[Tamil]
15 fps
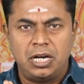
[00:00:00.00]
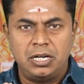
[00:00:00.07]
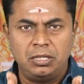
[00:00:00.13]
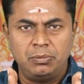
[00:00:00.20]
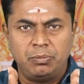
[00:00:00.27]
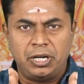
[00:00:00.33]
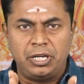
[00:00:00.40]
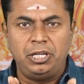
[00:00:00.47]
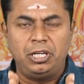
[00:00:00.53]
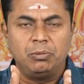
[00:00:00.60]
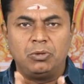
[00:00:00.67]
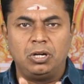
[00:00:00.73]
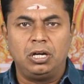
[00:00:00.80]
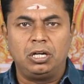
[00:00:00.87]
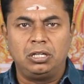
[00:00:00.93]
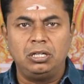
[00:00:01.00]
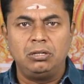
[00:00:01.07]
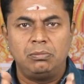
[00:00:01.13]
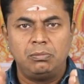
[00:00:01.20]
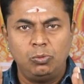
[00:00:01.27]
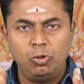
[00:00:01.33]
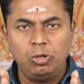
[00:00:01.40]
நடு மையமாக
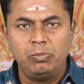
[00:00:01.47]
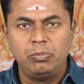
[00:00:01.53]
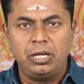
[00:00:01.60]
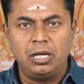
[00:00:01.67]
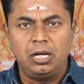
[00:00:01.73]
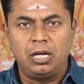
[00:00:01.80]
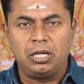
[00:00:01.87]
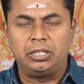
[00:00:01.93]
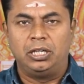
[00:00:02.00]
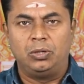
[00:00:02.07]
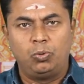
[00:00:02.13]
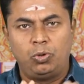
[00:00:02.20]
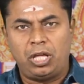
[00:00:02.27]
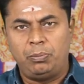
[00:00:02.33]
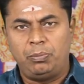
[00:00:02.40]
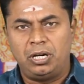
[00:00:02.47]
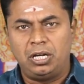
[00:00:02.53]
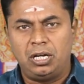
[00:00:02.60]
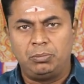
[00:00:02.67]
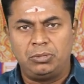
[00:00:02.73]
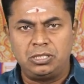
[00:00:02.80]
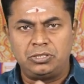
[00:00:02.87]
முழுமையாக
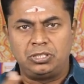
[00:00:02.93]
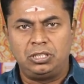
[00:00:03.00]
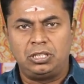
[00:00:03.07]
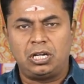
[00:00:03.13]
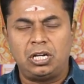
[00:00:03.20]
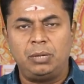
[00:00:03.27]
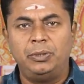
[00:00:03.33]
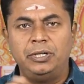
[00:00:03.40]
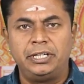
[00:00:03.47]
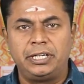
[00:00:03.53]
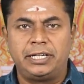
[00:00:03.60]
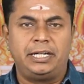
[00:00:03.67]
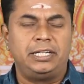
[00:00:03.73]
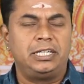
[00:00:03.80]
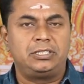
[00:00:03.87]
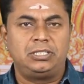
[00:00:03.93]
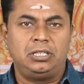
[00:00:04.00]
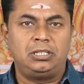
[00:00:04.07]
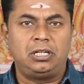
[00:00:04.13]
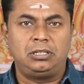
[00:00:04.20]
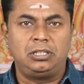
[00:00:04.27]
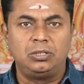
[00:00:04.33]
உடைபடாமல் சிதறாமல் இருக்கிற
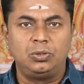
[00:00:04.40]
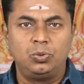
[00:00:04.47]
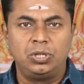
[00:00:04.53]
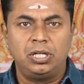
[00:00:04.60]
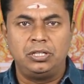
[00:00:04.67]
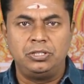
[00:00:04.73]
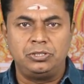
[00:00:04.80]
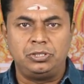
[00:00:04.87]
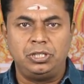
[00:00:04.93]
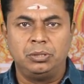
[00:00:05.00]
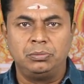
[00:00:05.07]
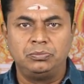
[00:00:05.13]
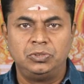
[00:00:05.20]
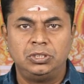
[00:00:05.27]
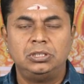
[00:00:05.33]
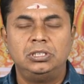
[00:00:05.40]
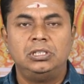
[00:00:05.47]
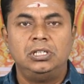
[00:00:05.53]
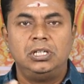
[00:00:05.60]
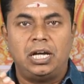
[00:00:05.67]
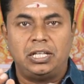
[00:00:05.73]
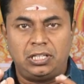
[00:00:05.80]
நட்சத்திரத்தின் குணாதிசயம்
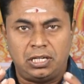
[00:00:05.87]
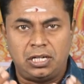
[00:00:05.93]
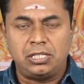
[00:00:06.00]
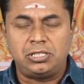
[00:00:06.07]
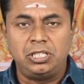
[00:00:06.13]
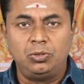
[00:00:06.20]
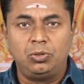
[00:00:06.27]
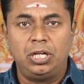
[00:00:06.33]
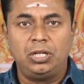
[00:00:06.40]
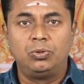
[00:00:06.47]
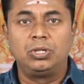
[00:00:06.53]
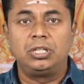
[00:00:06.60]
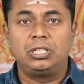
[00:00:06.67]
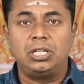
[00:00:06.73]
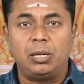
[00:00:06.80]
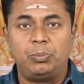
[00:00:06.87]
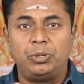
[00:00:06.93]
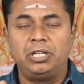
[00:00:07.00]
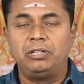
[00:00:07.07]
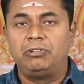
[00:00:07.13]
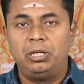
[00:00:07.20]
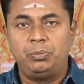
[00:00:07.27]
அந்த ராசியினுடைய குணத்தை
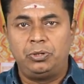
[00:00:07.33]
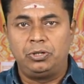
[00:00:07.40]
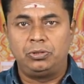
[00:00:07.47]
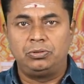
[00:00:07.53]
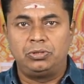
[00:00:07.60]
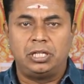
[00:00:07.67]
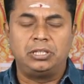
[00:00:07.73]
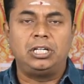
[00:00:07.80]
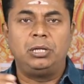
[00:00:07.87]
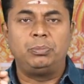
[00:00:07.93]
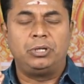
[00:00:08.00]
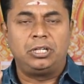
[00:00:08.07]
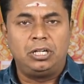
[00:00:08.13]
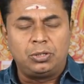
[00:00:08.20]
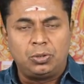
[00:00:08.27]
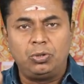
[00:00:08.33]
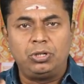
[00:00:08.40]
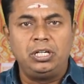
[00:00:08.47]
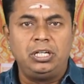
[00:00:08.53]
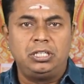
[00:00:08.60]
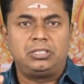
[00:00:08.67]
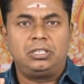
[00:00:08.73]
அப்படியே வெளிப்படுத்தும் அந்த அடிப்படையில்
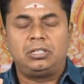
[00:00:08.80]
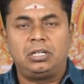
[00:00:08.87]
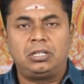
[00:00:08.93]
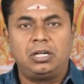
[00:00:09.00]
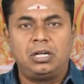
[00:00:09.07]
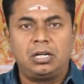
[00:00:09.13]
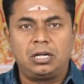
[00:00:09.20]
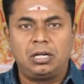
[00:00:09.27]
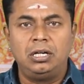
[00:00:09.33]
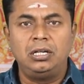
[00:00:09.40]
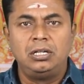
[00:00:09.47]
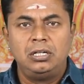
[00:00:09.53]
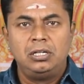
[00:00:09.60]
ரோகிணி நட்சத்திரக்காரர்கள்